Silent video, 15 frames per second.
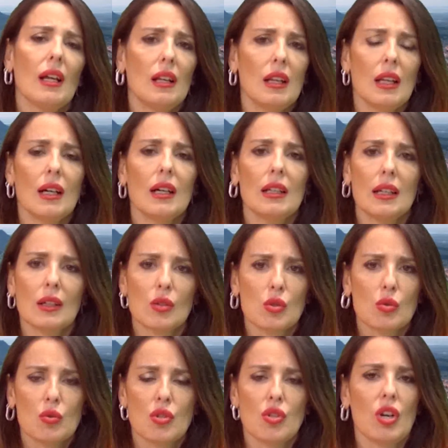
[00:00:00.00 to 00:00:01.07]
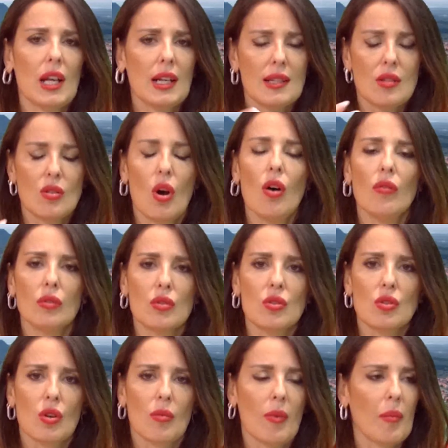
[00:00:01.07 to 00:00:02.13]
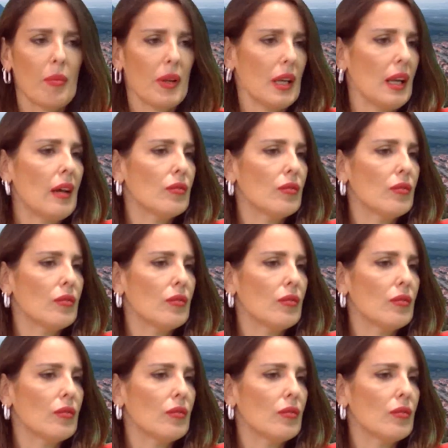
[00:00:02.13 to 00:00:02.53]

la, la, costruzione ex novo, insomma, per i mm -hmm.